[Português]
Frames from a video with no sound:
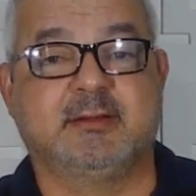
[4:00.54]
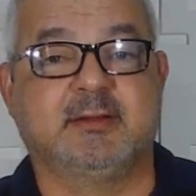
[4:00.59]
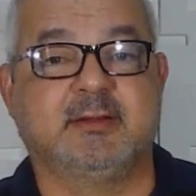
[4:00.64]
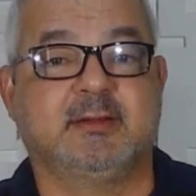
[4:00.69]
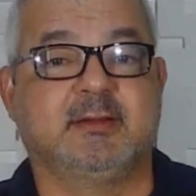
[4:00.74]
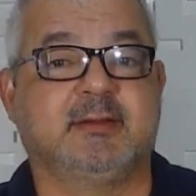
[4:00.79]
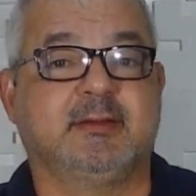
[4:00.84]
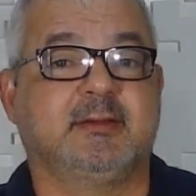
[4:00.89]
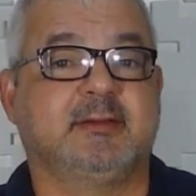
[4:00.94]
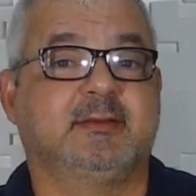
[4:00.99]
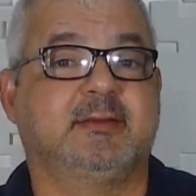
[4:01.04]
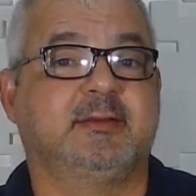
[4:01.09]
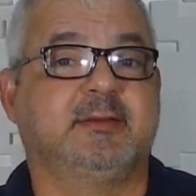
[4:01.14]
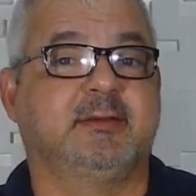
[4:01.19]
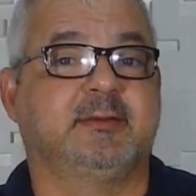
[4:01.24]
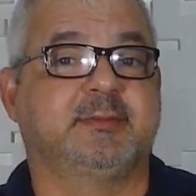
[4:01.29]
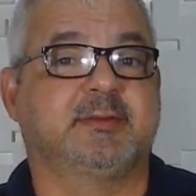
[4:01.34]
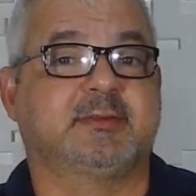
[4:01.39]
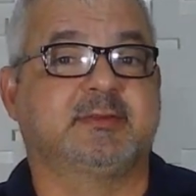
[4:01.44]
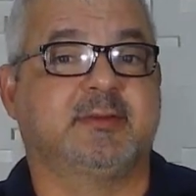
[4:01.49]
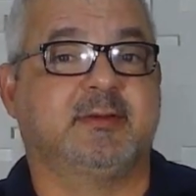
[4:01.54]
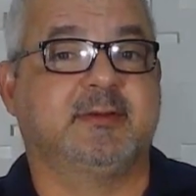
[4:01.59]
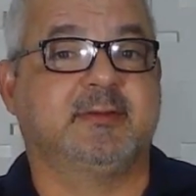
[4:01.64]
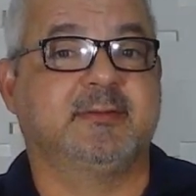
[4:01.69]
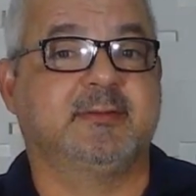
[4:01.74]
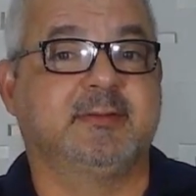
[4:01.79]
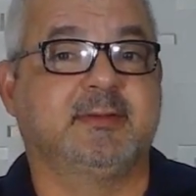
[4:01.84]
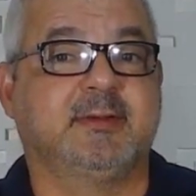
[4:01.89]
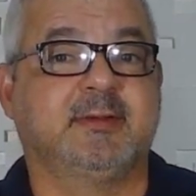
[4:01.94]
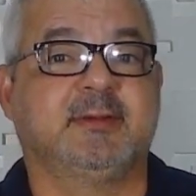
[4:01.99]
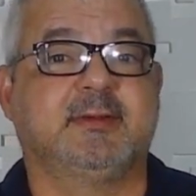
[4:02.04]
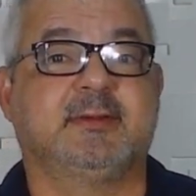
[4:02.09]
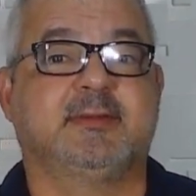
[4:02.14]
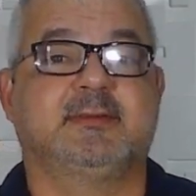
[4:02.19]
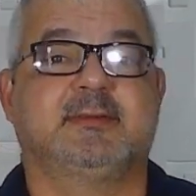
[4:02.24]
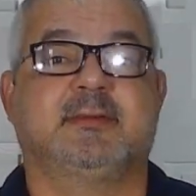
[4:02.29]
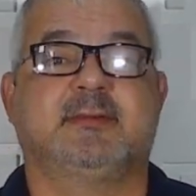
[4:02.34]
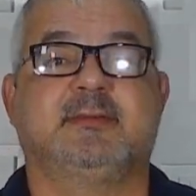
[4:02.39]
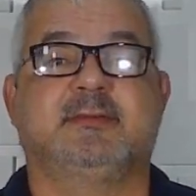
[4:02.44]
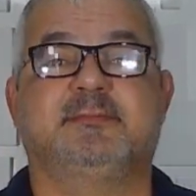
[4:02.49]
Entendeu, pessoal? Então,
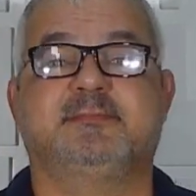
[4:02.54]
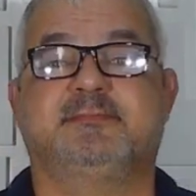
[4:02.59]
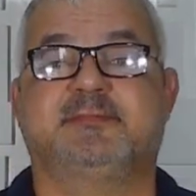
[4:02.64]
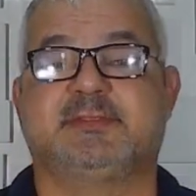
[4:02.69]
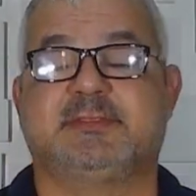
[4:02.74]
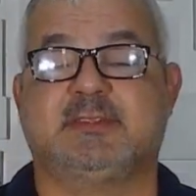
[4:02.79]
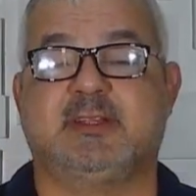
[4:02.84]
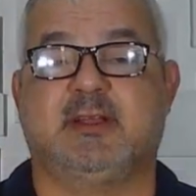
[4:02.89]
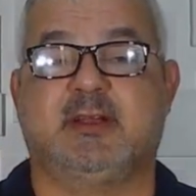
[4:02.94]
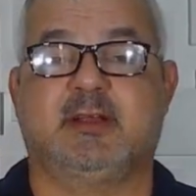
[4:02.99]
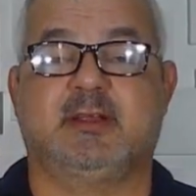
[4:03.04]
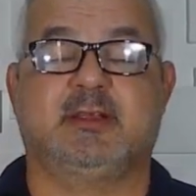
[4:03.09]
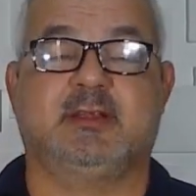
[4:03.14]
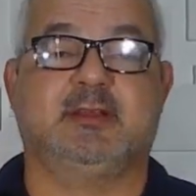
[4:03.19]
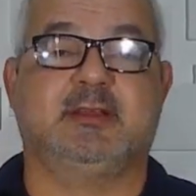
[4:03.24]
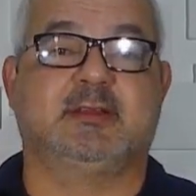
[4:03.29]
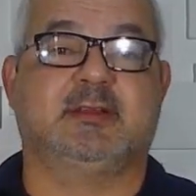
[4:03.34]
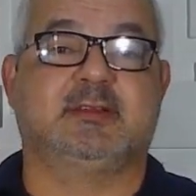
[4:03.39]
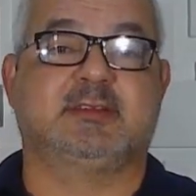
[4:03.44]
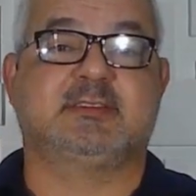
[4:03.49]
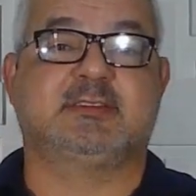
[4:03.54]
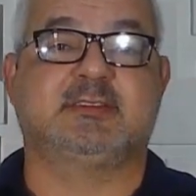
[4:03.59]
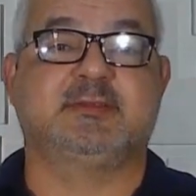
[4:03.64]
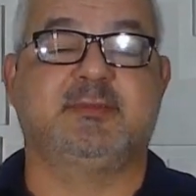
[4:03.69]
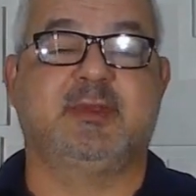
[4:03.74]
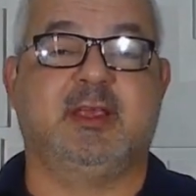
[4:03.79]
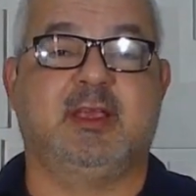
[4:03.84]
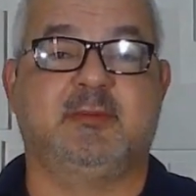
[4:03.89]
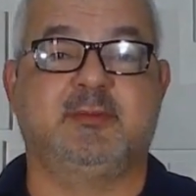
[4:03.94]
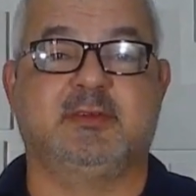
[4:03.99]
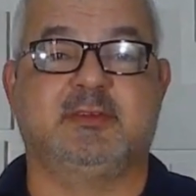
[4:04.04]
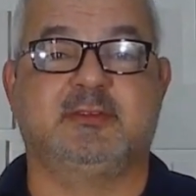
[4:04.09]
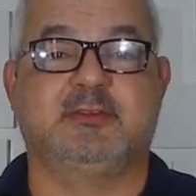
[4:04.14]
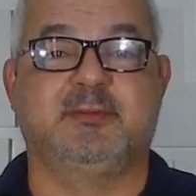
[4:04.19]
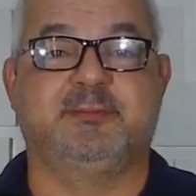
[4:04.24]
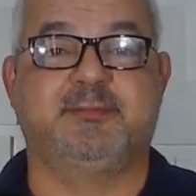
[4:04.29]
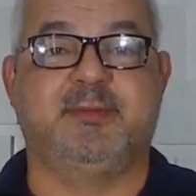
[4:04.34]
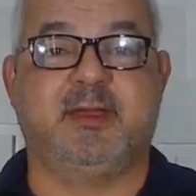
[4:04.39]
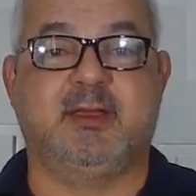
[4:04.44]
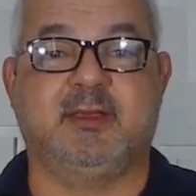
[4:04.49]
fizeram aí esses memes do
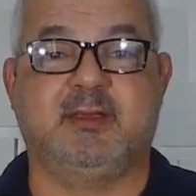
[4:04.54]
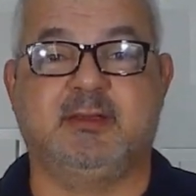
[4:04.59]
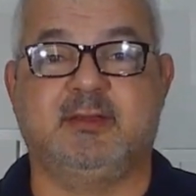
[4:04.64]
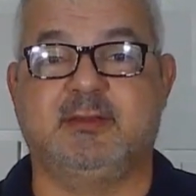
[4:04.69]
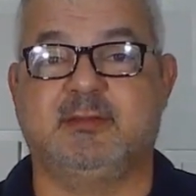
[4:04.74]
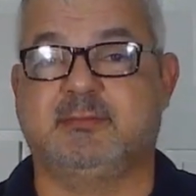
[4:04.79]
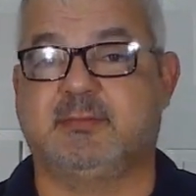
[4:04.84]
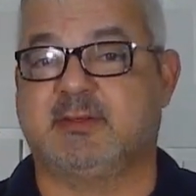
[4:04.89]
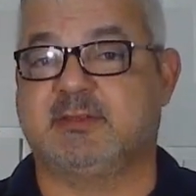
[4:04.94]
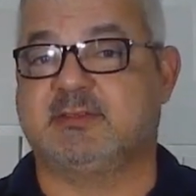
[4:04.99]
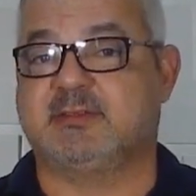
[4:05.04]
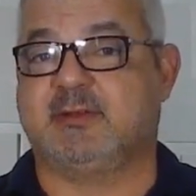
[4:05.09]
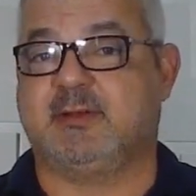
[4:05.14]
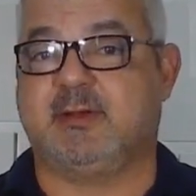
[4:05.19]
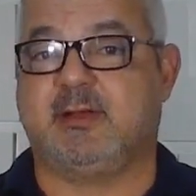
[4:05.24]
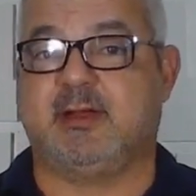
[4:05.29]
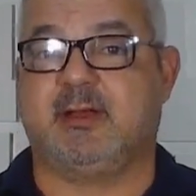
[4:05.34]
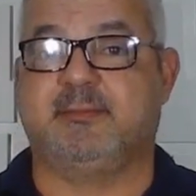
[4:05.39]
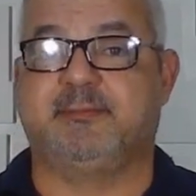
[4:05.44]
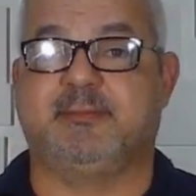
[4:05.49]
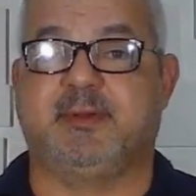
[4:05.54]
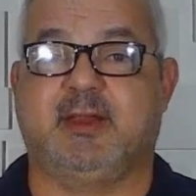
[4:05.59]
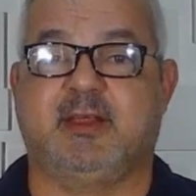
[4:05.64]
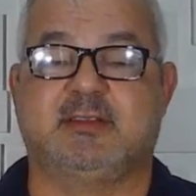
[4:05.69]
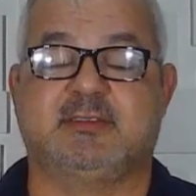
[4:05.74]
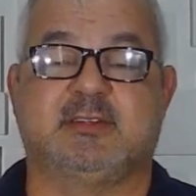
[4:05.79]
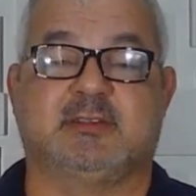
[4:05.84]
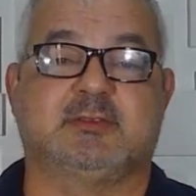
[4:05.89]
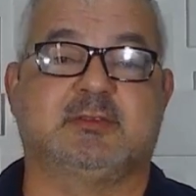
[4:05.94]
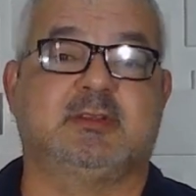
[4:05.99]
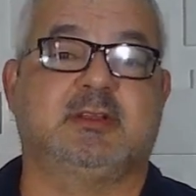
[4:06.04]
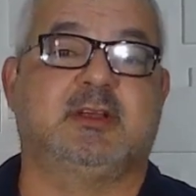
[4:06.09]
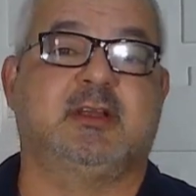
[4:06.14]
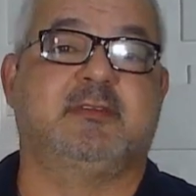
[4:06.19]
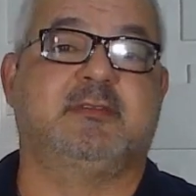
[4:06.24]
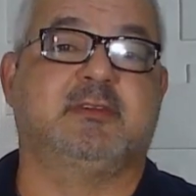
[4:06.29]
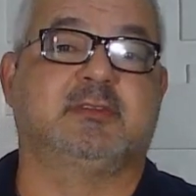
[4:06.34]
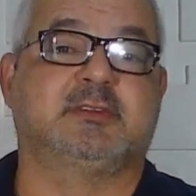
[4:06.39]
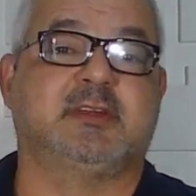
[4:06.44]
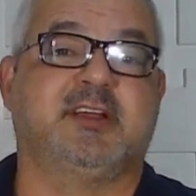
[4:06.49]
bem, mas a imprensa toda
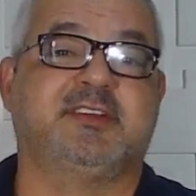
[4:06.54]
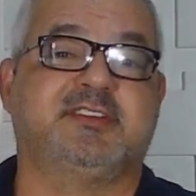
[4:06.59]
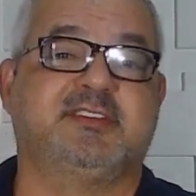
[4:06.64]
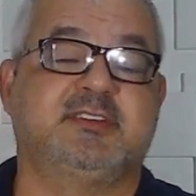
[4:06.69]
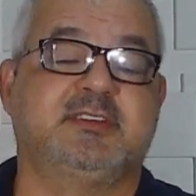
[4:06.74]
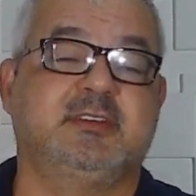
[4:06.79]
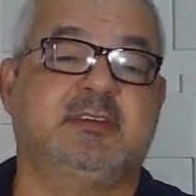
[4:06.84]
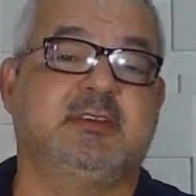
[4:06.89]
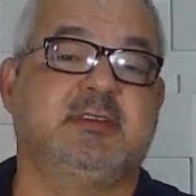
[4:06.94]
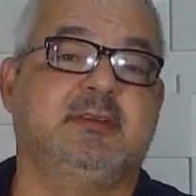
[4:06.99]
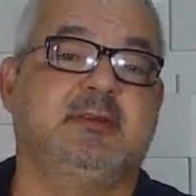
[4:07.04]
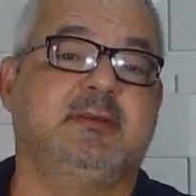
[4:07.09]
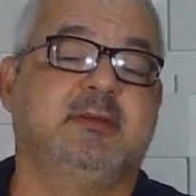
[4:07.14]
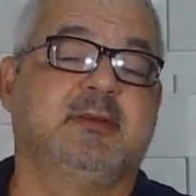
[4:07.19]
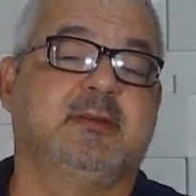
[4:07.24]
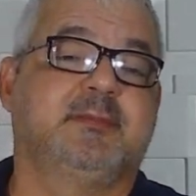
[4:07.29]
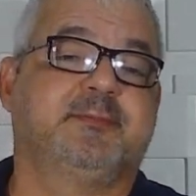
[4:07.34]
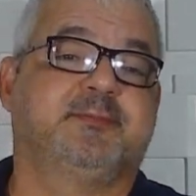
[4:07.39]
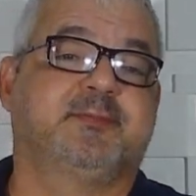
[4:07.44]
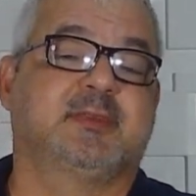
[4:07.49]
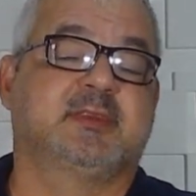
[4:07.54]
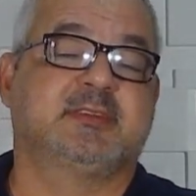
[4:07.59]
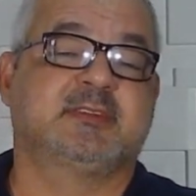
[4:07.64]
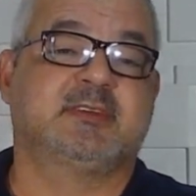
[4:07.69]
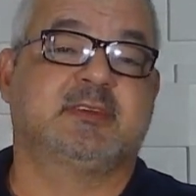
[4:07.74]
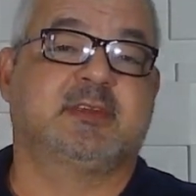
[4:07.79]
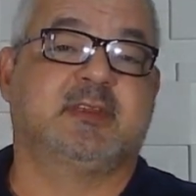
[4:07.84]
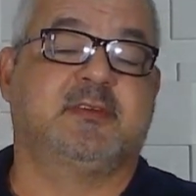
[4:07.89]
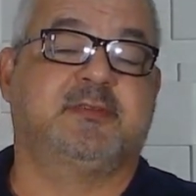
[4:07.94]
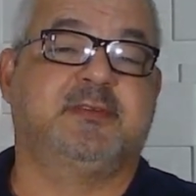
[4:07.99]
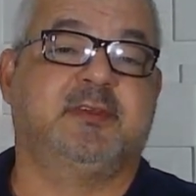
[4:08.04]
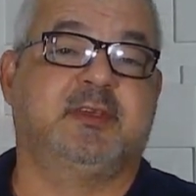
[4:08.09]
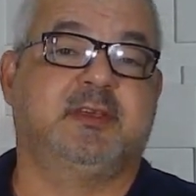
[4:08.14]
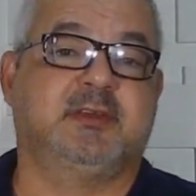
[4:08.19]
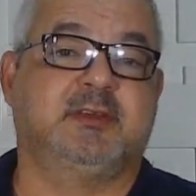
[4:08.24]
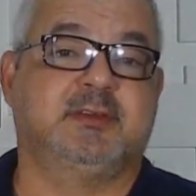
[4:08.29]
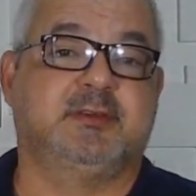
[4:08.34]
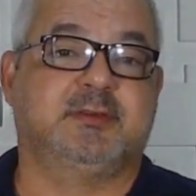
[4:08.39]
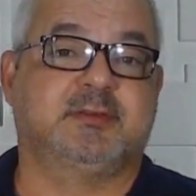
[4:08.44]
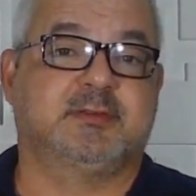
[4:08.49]
revoltadinha, dizendo que é fake
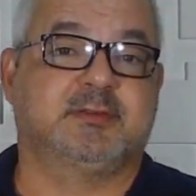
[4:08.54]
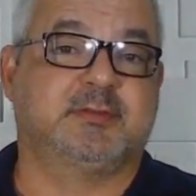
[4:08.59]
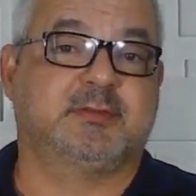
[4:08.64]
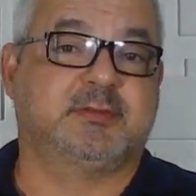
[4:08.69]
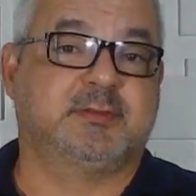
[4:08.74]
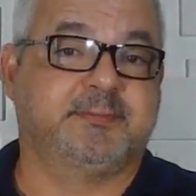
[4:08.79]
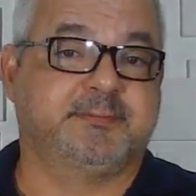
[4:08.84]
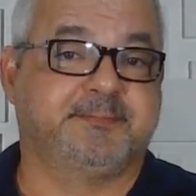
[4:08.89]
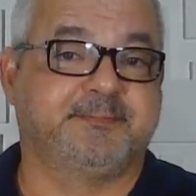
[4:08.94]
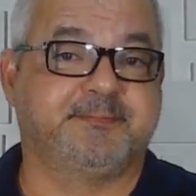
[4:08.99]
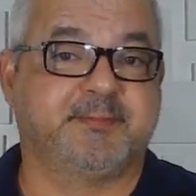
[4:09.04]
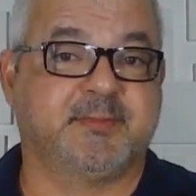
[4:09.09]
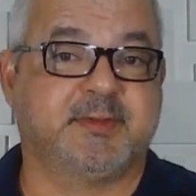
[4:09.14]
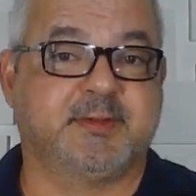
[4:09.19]
news. Né?